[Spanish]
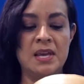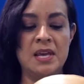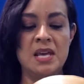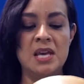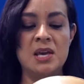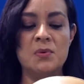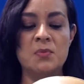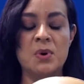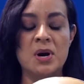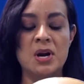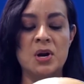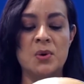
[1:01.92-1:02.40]

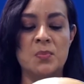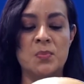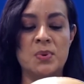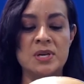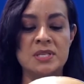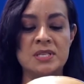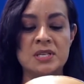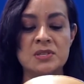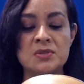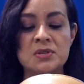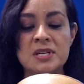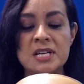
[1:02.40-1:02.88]
Y bueno,
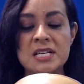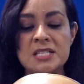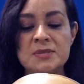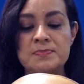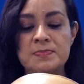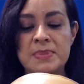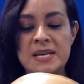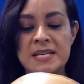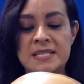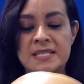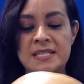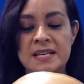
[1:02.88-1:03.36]
pues es una
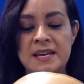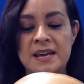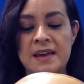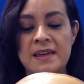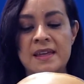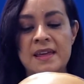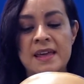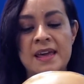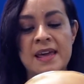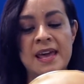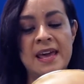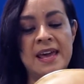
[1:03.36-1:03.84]
especie
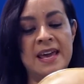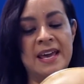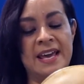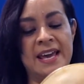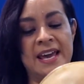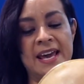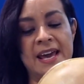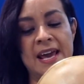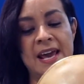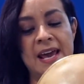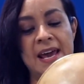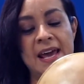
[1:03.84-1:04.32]

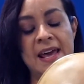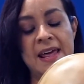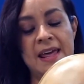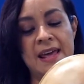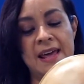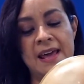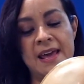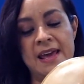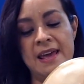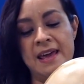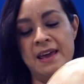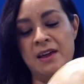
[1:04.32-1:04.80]
que
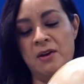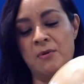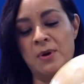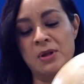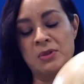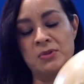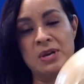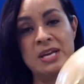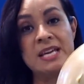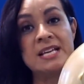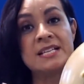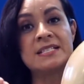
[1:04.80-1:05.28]
eh,
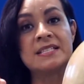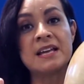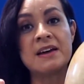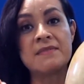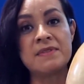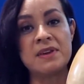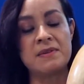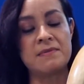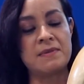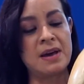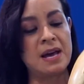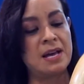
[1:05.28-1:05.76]
cuando ella está
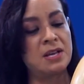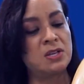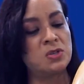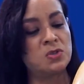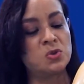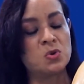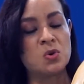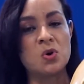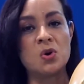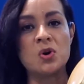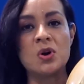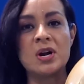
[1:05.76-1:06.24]
viva,
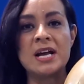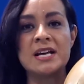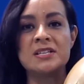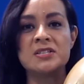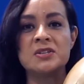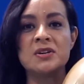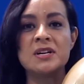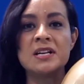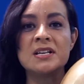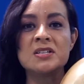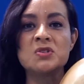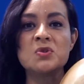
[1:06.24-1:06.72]
su
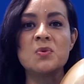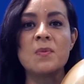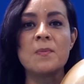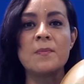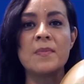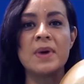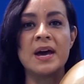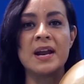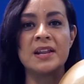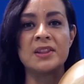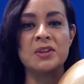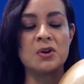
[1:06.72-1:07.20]
coloración es un
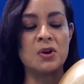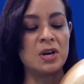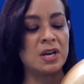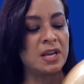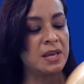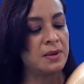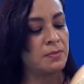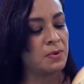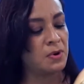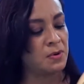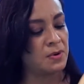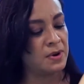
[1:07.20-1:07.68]
verde
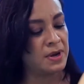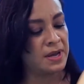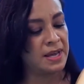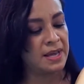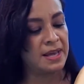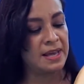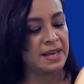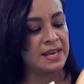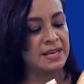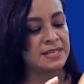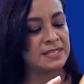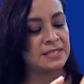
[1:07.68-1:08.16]
olivo,
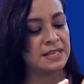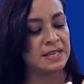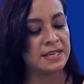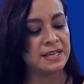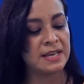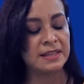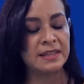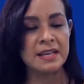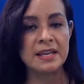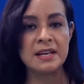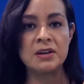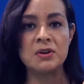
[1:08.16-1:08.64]
esta
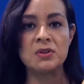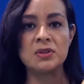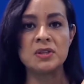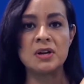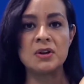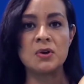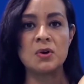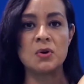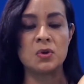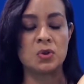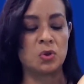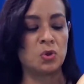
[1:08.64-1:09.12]
ya tiene
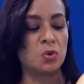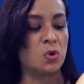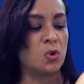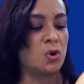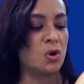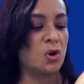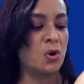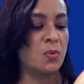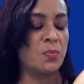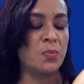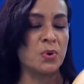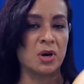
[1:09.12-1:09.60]
otro
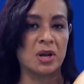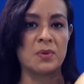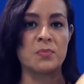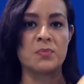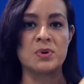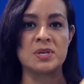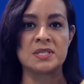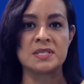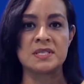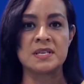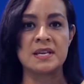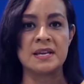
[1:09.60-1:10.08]
tono porque
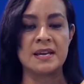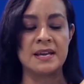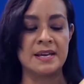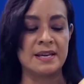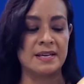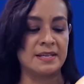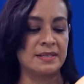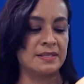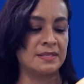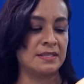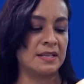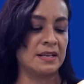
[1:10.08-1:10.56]
pues
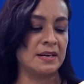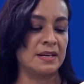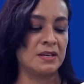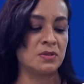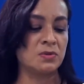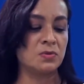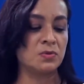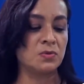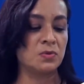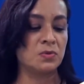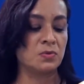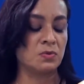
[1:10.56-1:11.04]
es este,
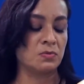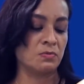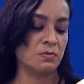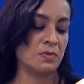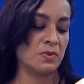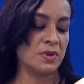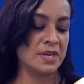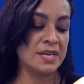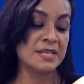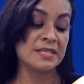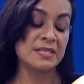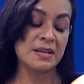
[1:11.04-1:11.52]
un,
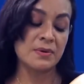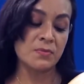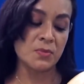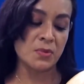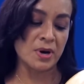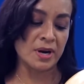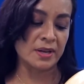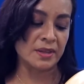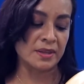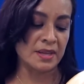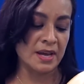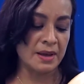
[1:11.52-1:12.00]
ya está
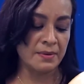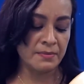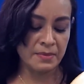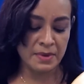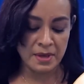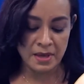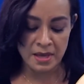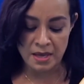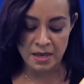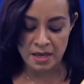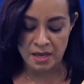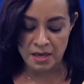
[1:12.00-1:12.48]
muerta.
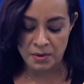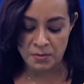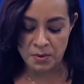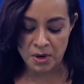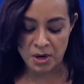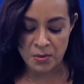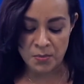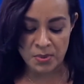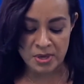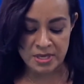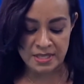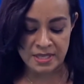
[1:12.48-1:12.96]
Y
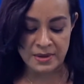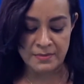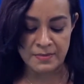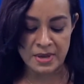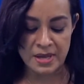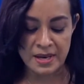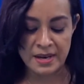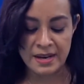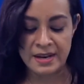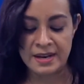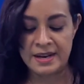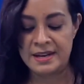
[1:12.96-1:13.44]
bueno, pues
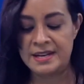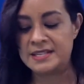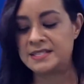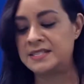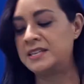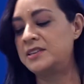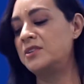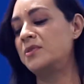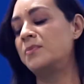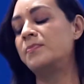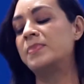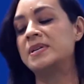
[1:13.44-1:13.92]
también les
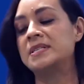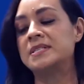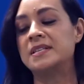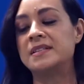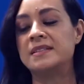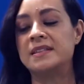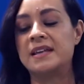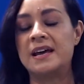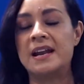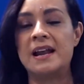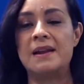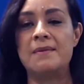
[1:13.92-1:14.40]
quiero
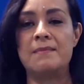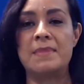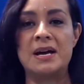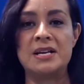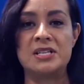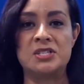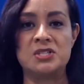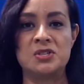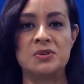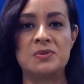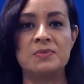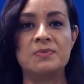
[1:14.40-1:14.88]
presentar al
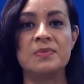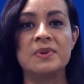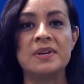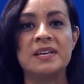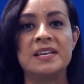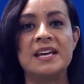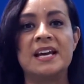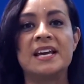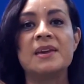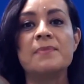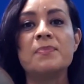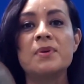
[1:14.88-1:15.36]
macho.
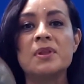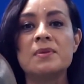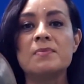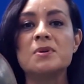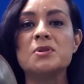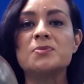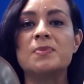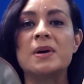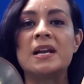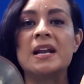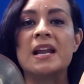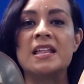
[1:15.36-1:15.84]
Y aquí
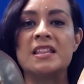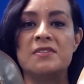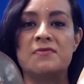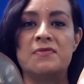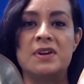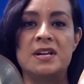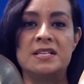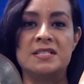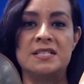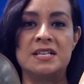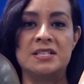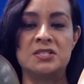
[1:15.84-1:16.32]
podemos ver la
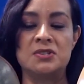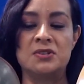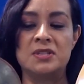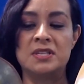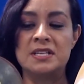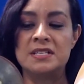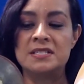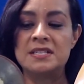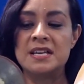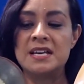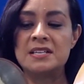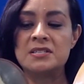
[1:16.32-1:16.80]
diferenciación
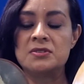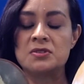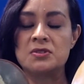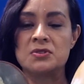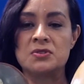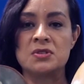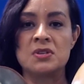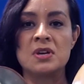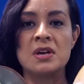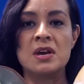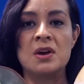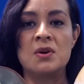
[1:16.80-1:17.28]
de
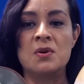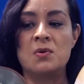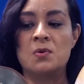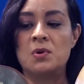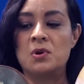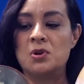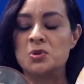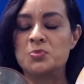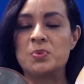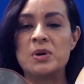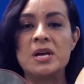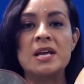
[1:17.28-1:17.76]
sexos.
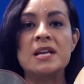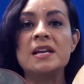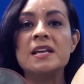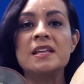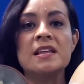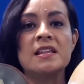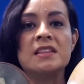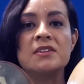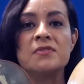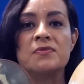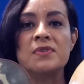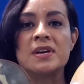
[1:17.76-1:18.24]
Los pueden
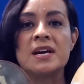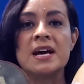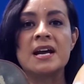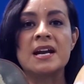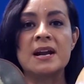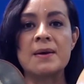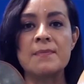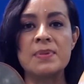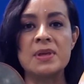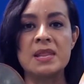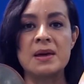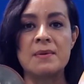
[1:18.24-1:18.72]
identificar
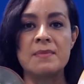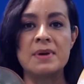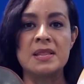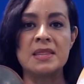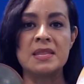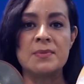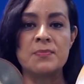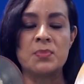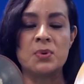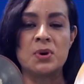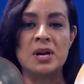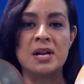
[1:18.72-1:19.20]

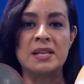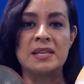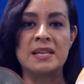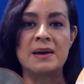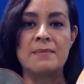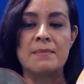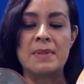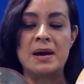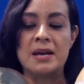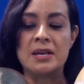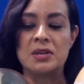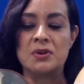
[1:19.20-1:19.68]
rápidamente por el
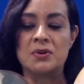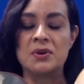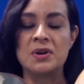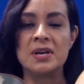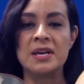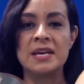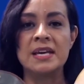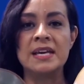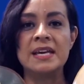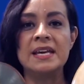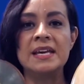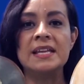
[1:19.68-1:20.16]
tamaño.
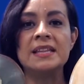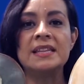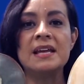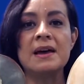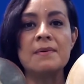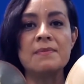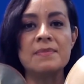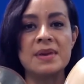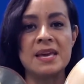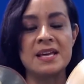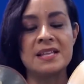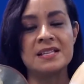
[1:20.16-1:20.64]
Y
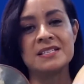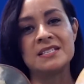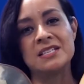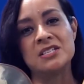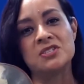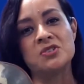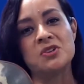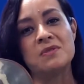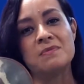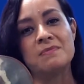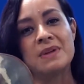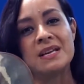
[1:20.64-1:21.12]
también si
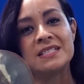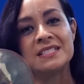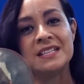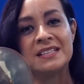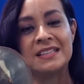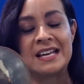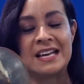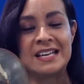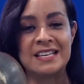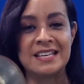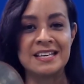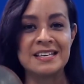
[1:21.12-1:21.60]
son más
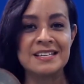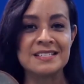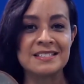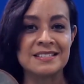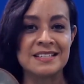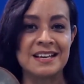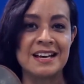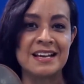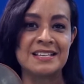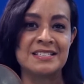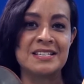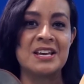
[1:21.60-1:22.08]

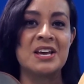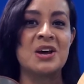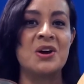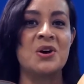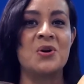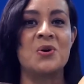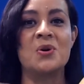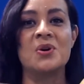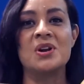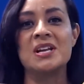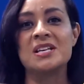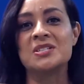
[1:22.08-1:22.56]
detallistas
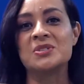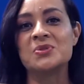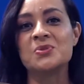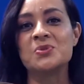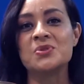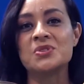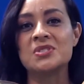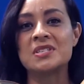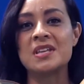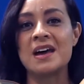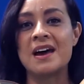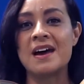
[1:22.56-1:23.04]
o les
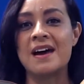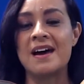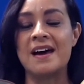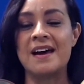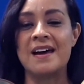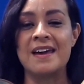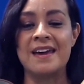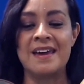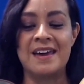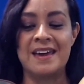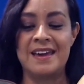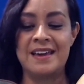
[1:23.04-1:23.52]
gusta
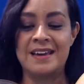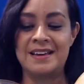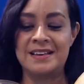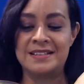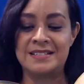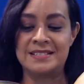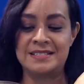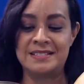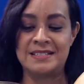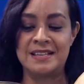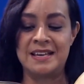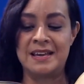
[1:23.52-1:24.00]

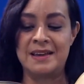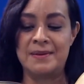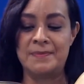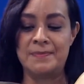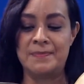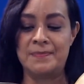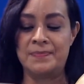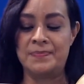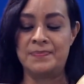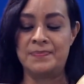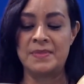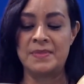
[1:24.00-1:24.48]
este,
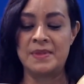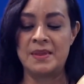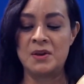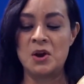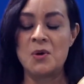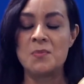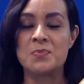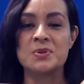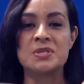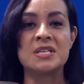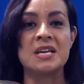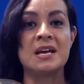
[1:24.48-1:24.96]

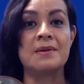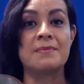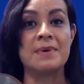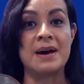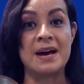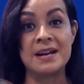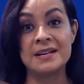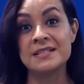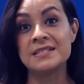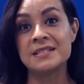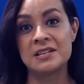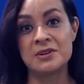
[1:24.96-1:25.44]

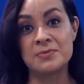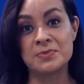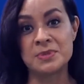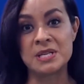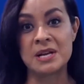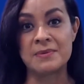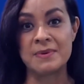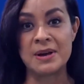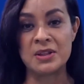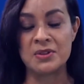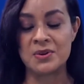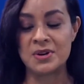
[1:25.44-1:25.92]
observar, ser
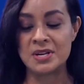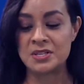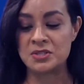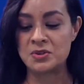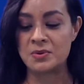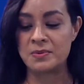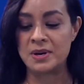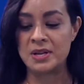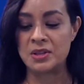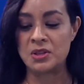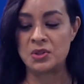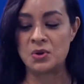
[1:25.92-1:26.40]
observadores
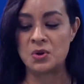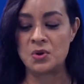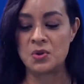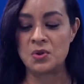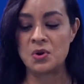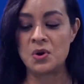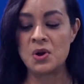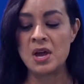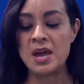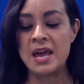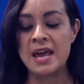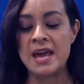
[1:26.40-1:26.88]
sobre
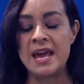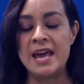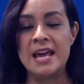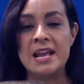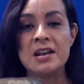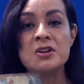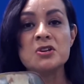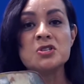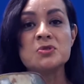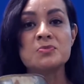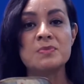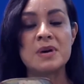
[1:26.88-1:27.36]
todo,
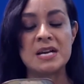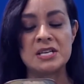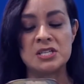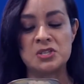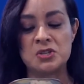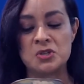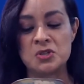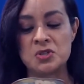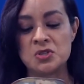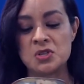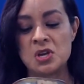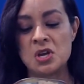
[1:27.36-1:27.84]
en los
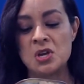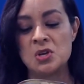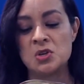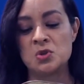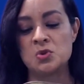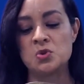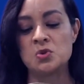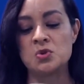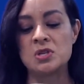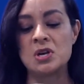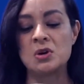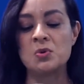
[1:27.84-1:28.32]
machos
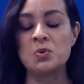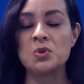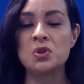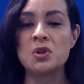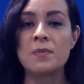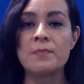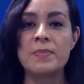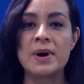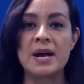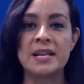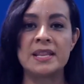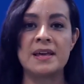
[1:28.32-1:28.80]
su
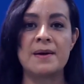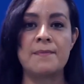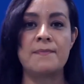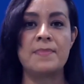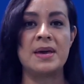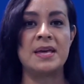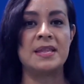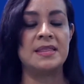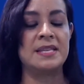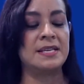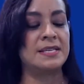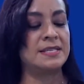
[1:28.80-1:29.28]
segundo par de
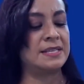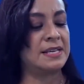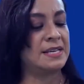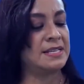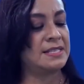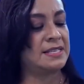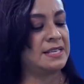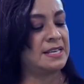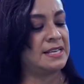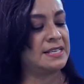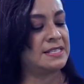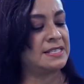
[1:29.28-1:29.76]

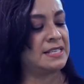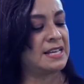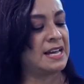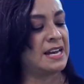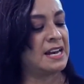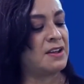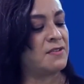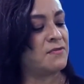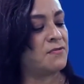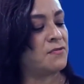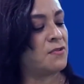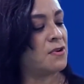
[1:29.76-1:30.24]
apéndices
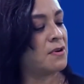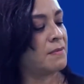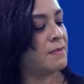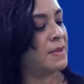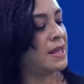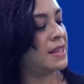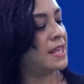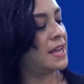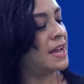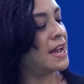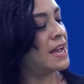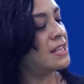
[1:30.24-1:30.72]
están en
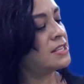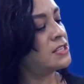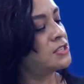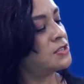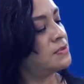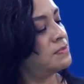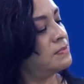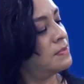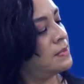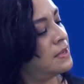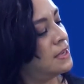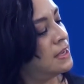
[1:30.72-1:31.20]
forma de
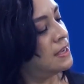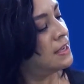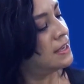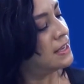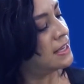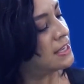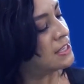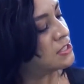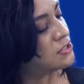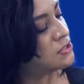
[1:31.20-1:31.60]
gancho, que